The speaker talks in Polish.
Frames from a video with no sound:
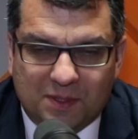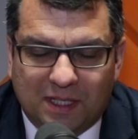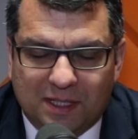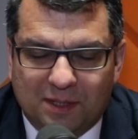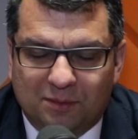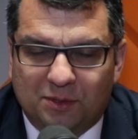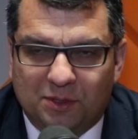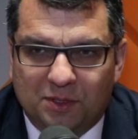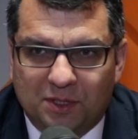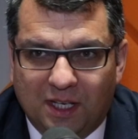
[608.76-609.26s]

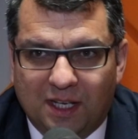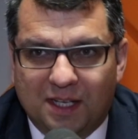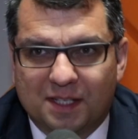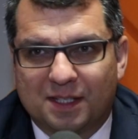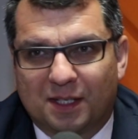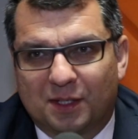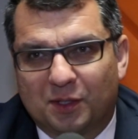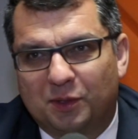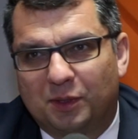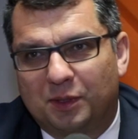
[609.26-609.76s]
zdaniem to nie
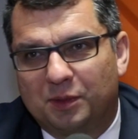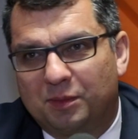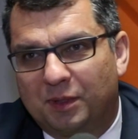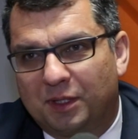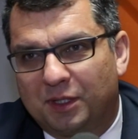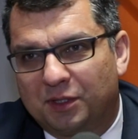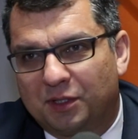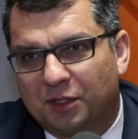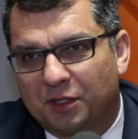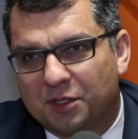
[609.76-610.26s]
jest argument
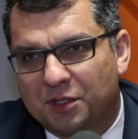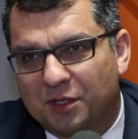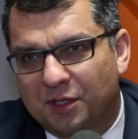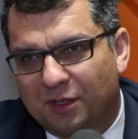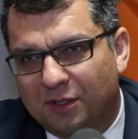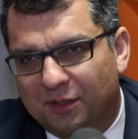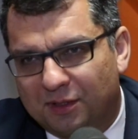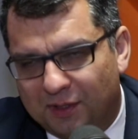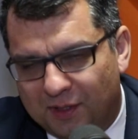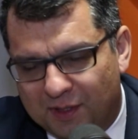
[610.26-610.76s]
merytoryczny,
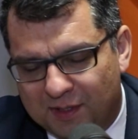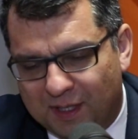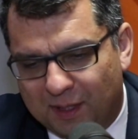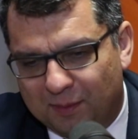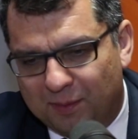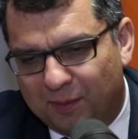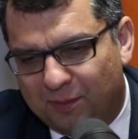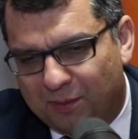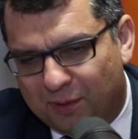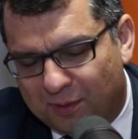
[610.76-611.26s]
tylko to jest
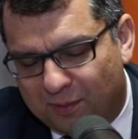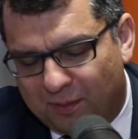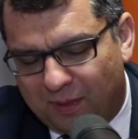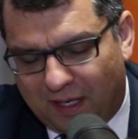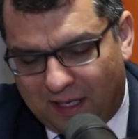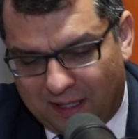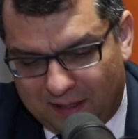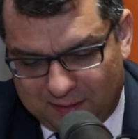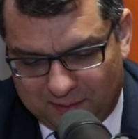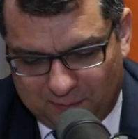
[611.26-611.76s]
jakby
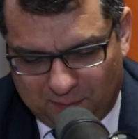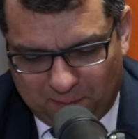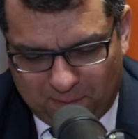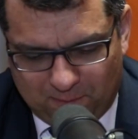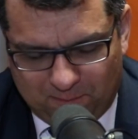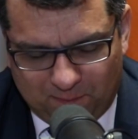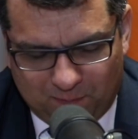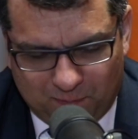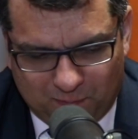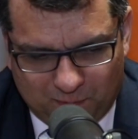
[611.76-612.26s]
próba...
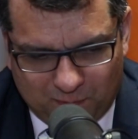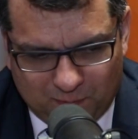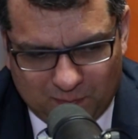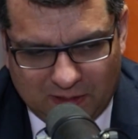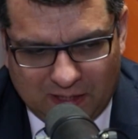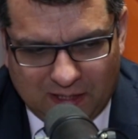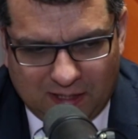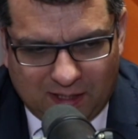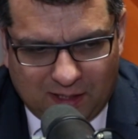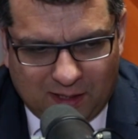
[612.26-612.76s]
Mm,
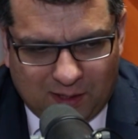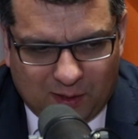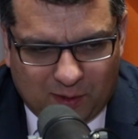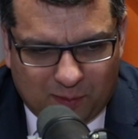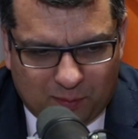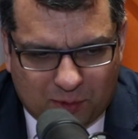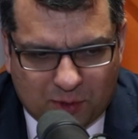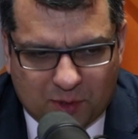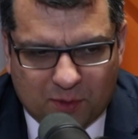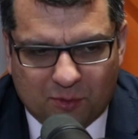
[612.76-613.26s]

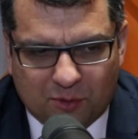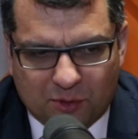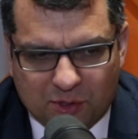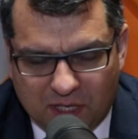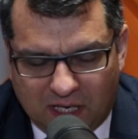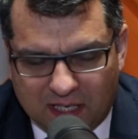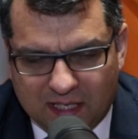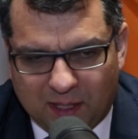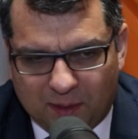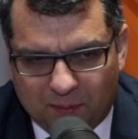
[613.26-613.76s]

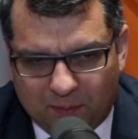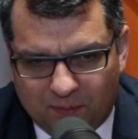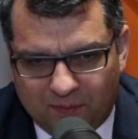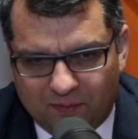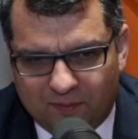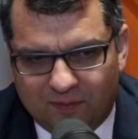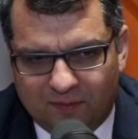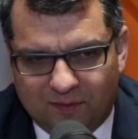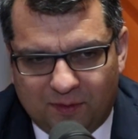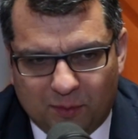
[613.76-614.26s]
przymuszania,
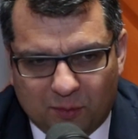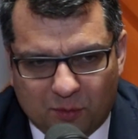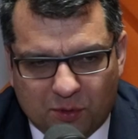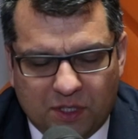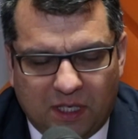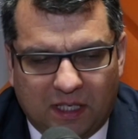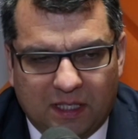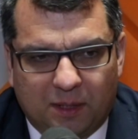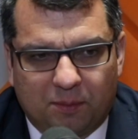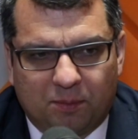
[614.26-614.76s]

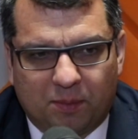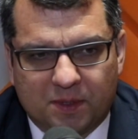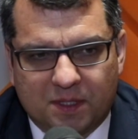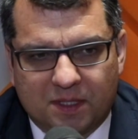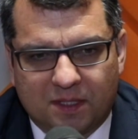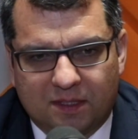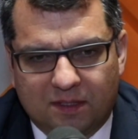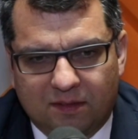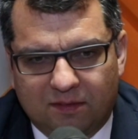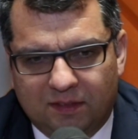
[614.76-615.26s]
wymuszania
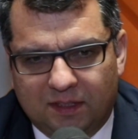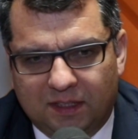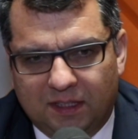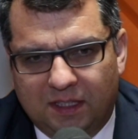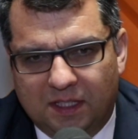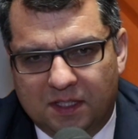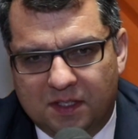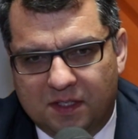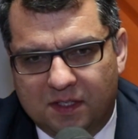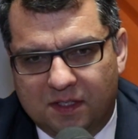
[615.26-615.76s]
pozytywnych
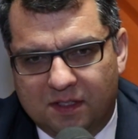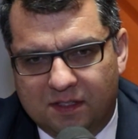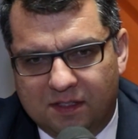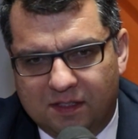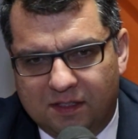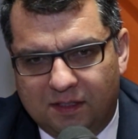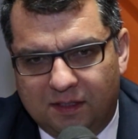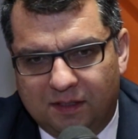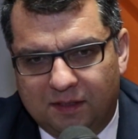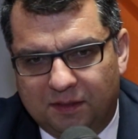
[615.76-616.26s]

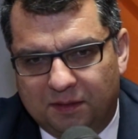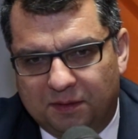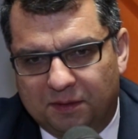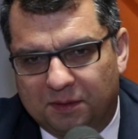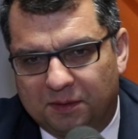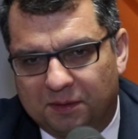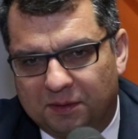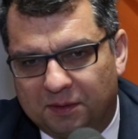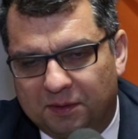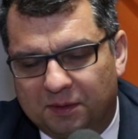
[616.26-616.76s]
decyzji y,
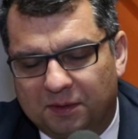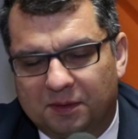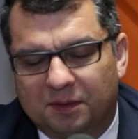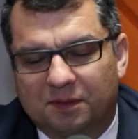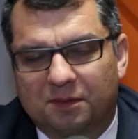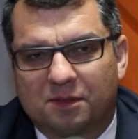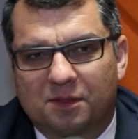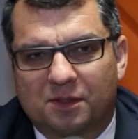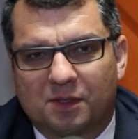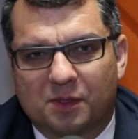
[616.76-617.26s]

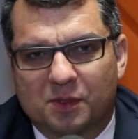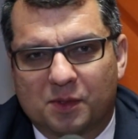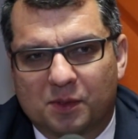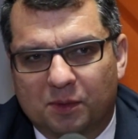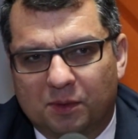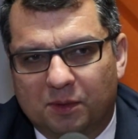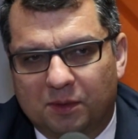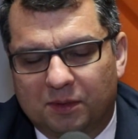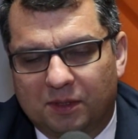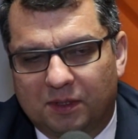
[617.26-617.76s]
w
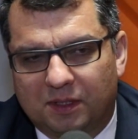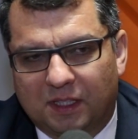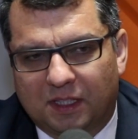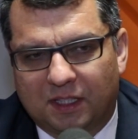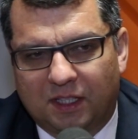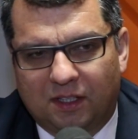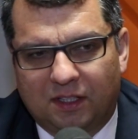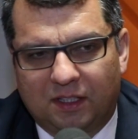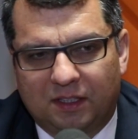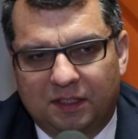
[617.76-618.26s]
stosunku do
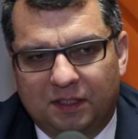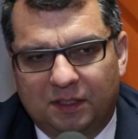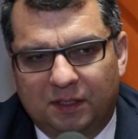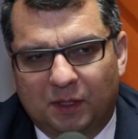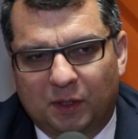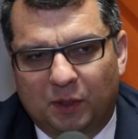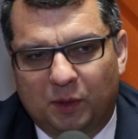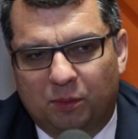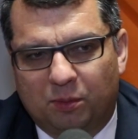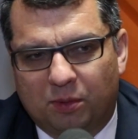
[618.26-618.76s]
takiego, a nie
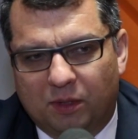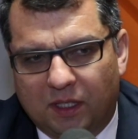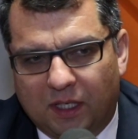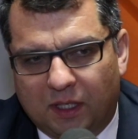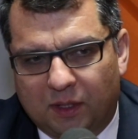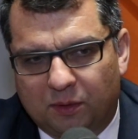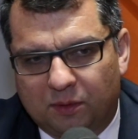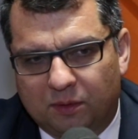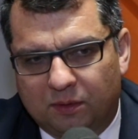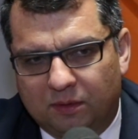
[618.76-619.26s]
innego
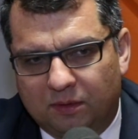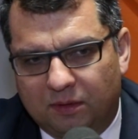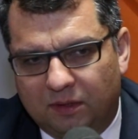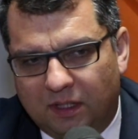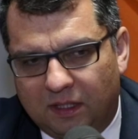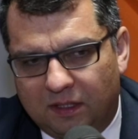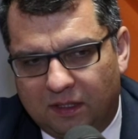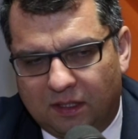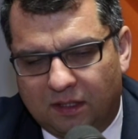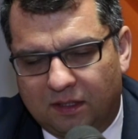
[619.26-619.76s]
projektu.
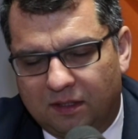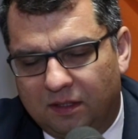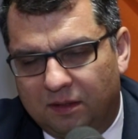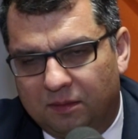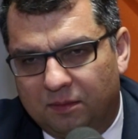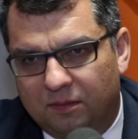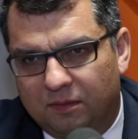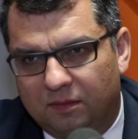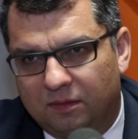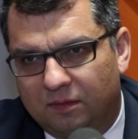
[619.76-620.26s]
Jednak
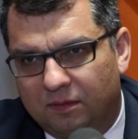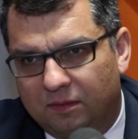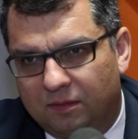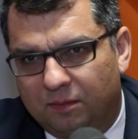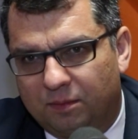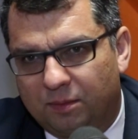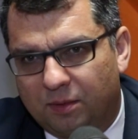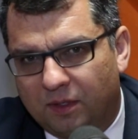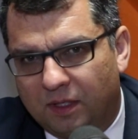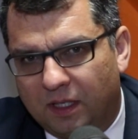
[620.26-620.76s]
ten
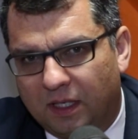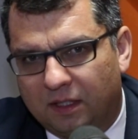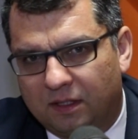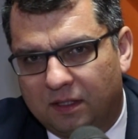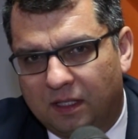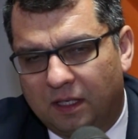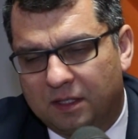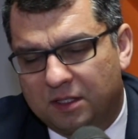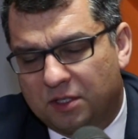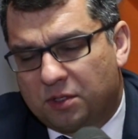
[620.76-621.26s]

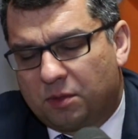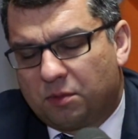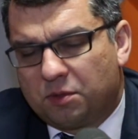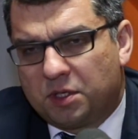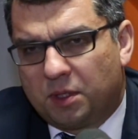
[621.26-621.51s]
projekt, zresztą